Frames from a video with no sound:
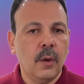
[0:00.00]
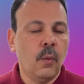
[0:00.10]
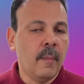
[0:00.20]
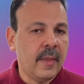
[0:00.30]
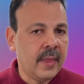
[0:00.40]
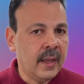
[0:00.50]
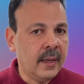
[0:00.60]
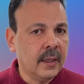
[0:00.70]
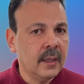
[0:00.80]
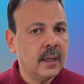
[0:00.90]
ومع
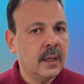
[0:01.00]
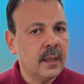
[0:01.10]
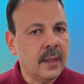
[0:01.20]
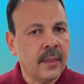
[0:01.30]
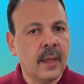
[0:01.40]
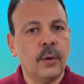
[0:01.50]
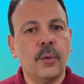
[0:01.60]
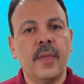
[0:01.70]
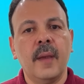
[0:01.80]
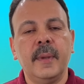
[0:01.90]
ذلك
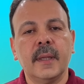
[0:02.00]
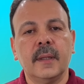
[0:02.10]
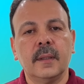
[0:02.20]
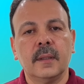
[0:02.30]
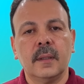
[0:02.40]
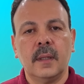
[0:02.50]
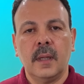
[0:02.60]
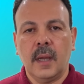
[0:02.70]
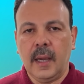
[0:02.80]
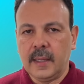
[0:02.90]
يظل ثابتا
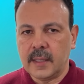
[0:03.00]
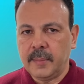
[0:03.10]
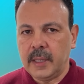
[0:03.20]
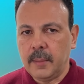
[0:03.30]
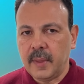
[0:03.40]
على سبيل